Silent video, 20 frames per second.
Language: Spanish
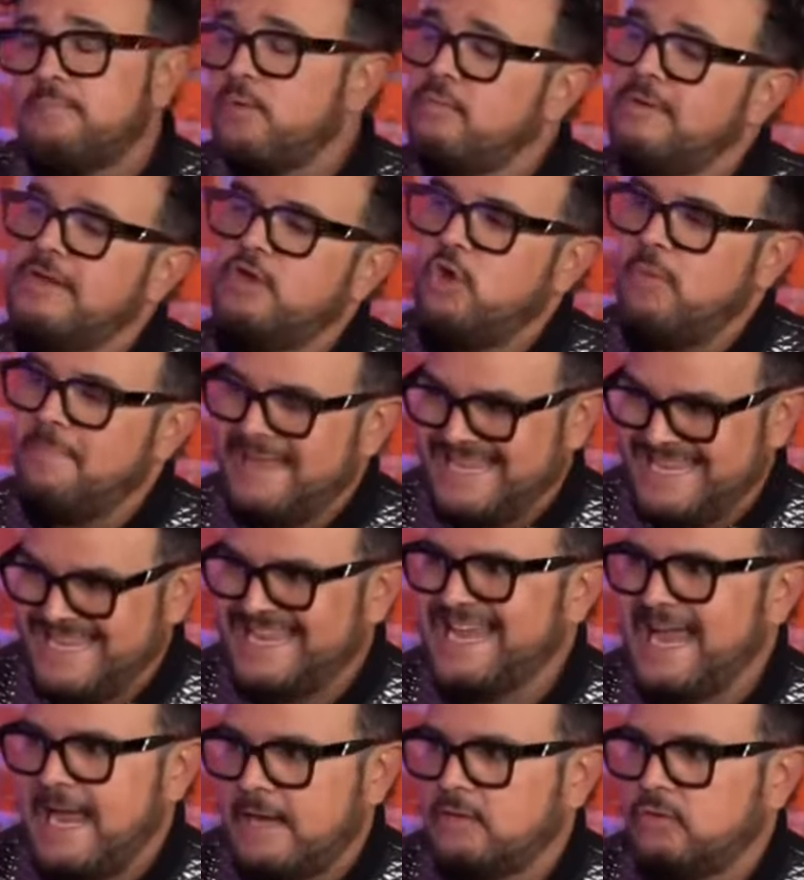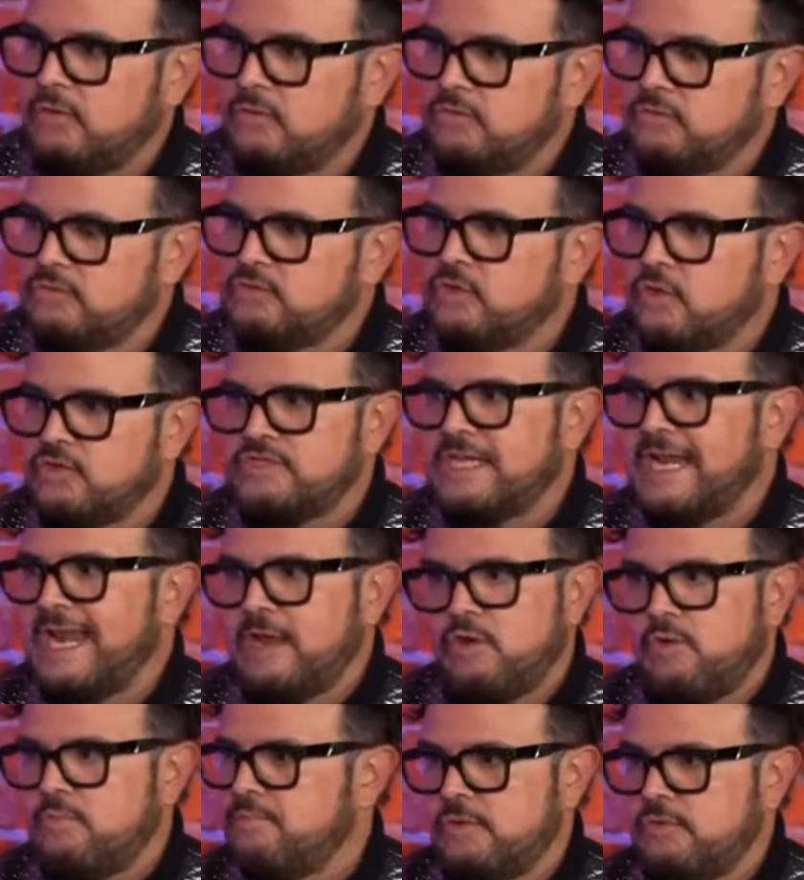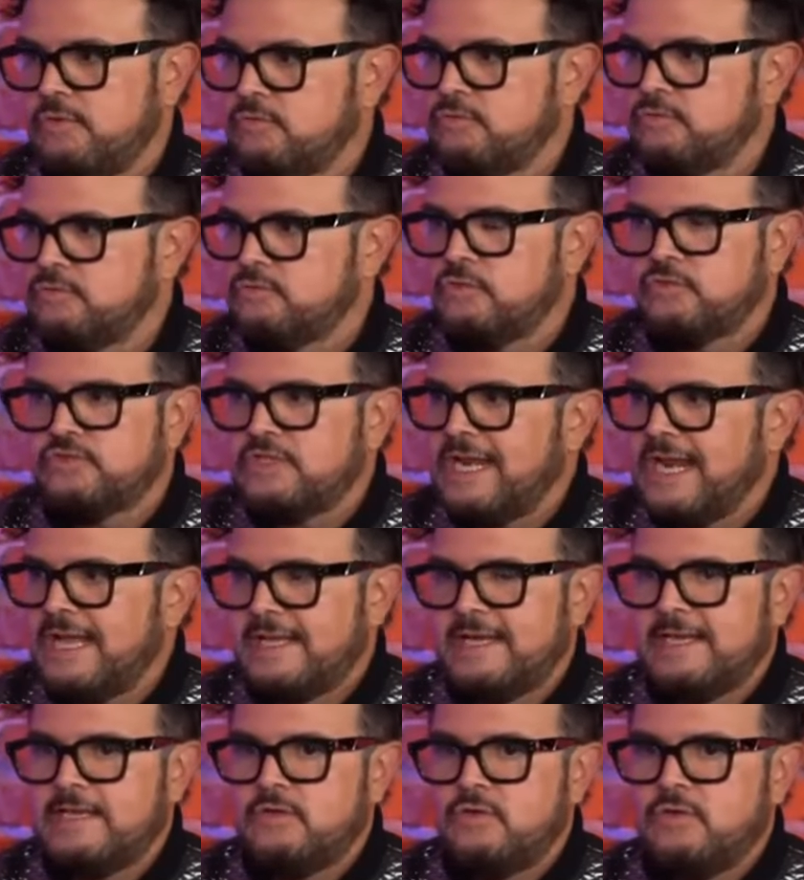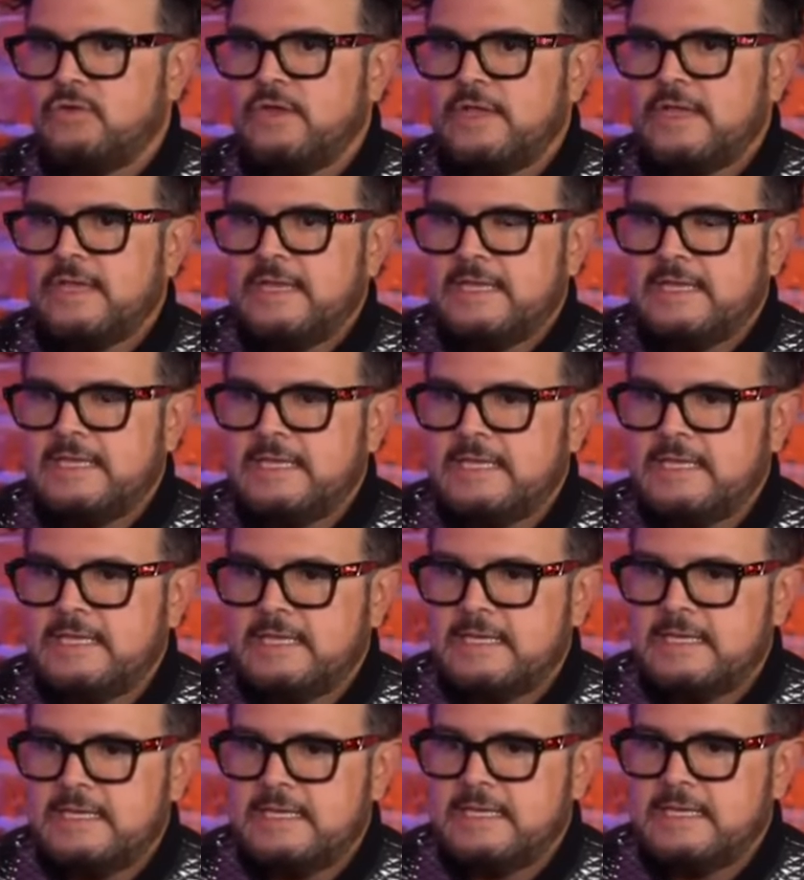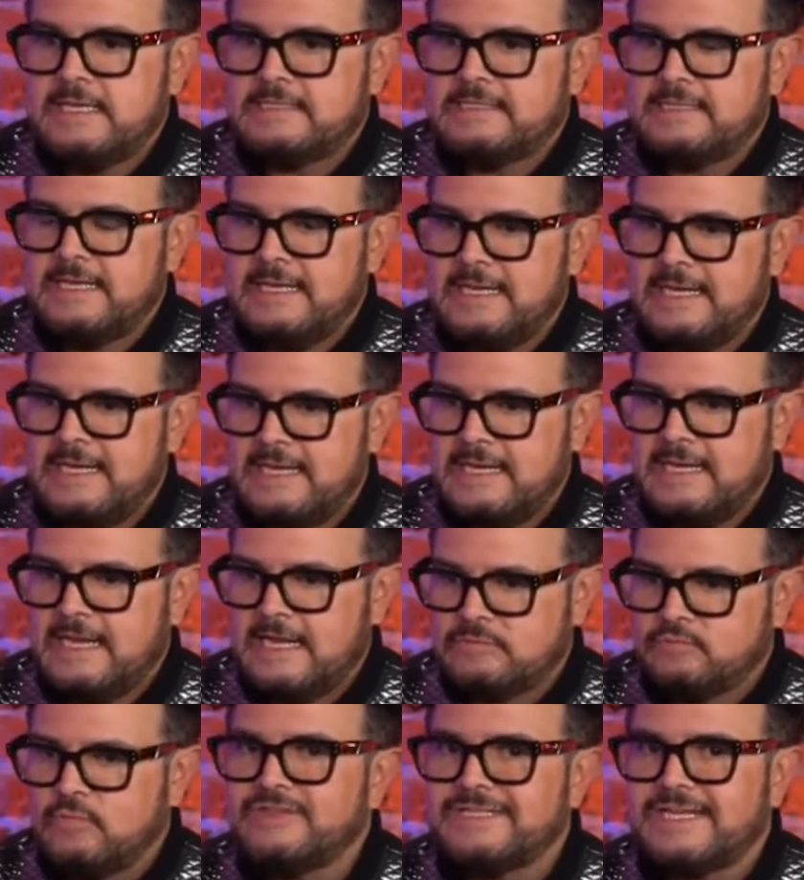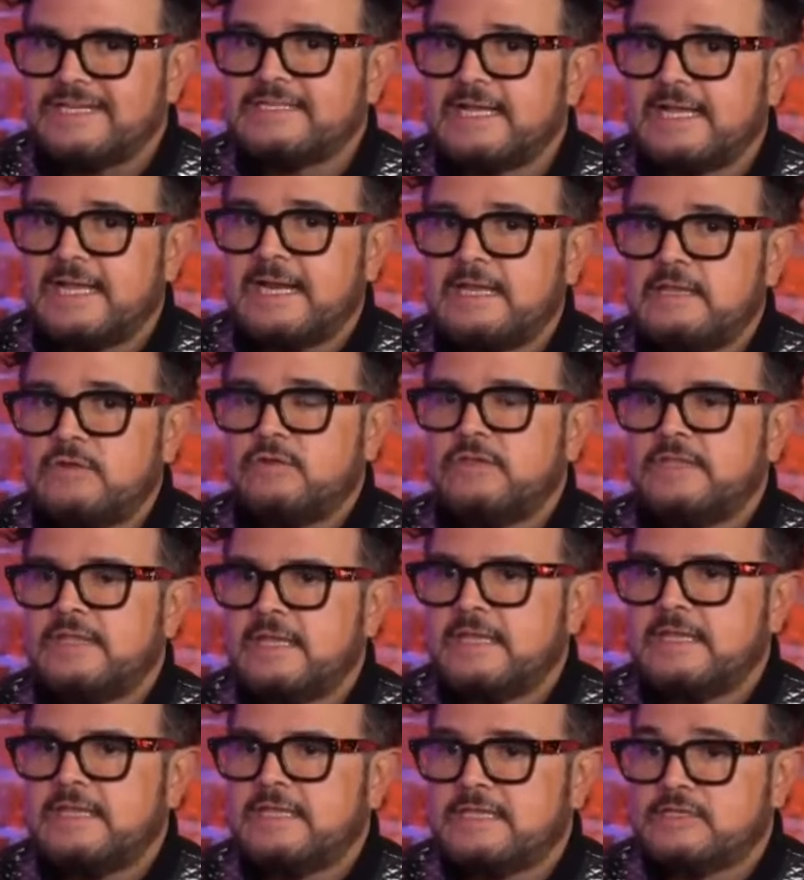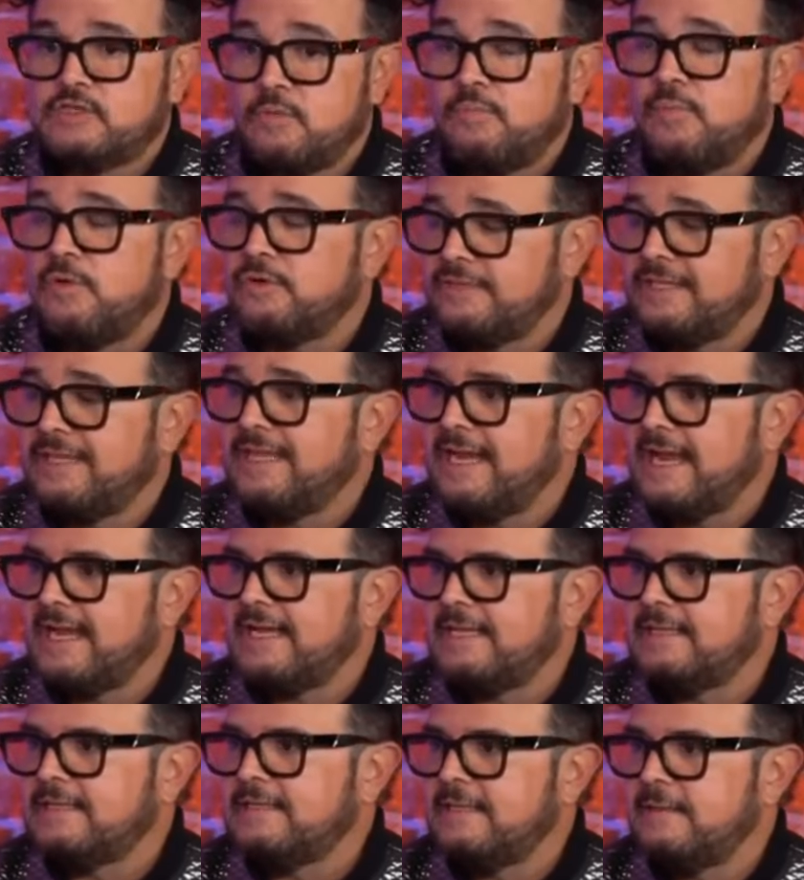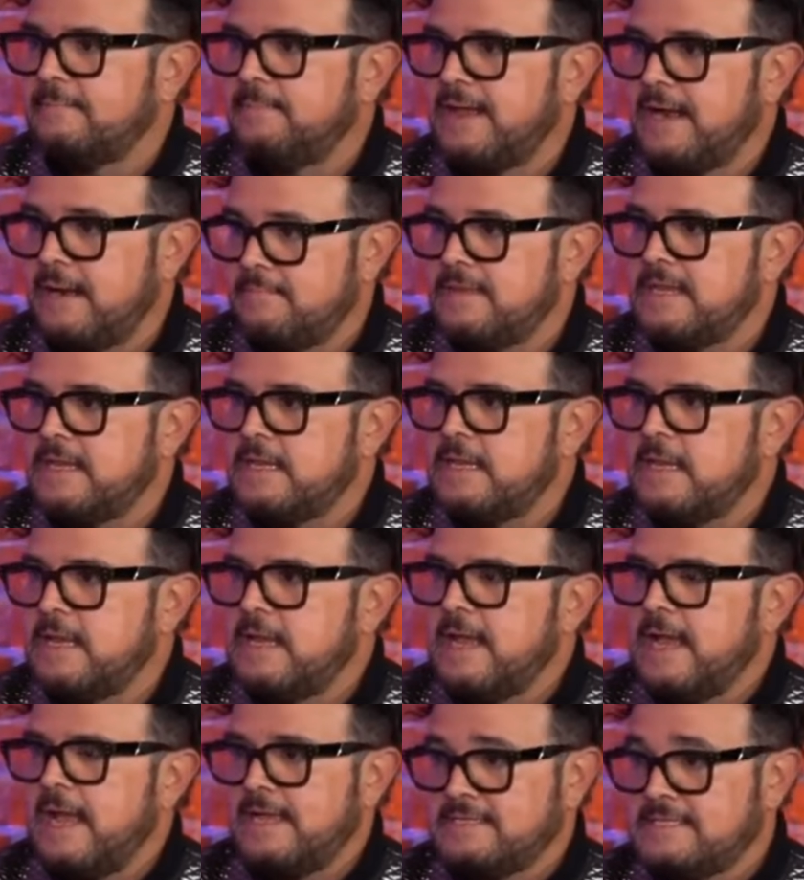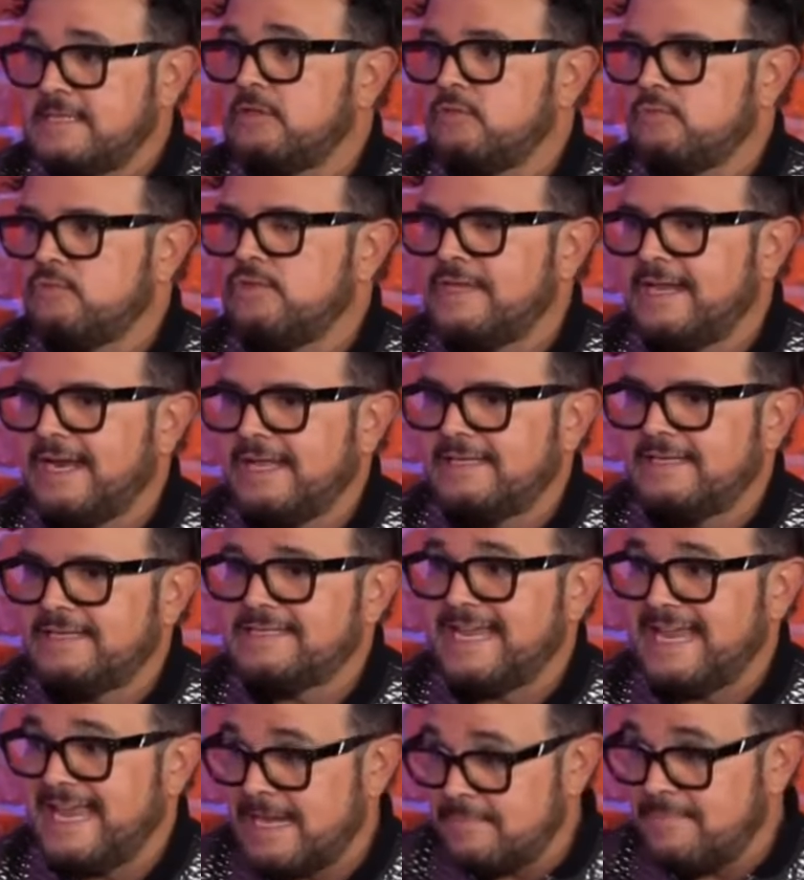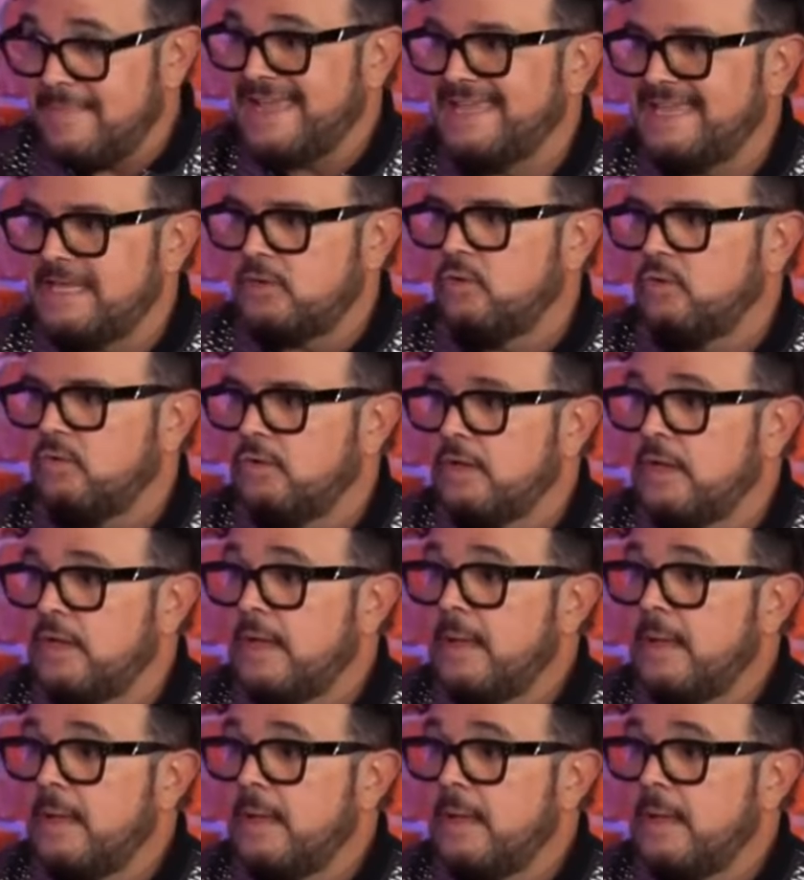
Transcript: que el público mexicano no se la compró, no, no se la creyó. Y, este, y, las muestras de cariño y de, soporte de la gente para mí han sido muy grandes en México.